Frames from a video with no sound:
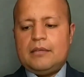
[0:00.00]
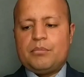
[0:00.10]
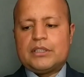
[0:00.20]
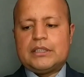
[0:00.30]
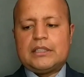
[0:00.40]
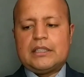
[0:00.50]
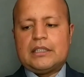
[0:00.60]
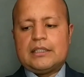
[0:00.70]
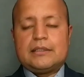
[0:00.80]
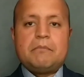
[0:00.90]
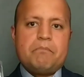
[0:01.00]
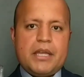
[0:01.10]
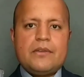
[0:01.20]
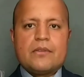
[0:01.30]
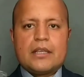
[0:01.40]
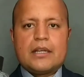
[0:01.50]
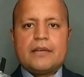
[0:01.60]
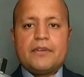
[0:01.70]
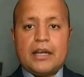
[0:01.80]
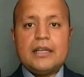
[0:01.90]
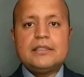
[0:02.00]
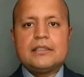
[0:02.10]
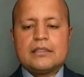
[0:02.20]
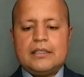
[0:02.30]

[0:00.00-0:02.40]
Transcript: pues en el desempeño de la fragancia.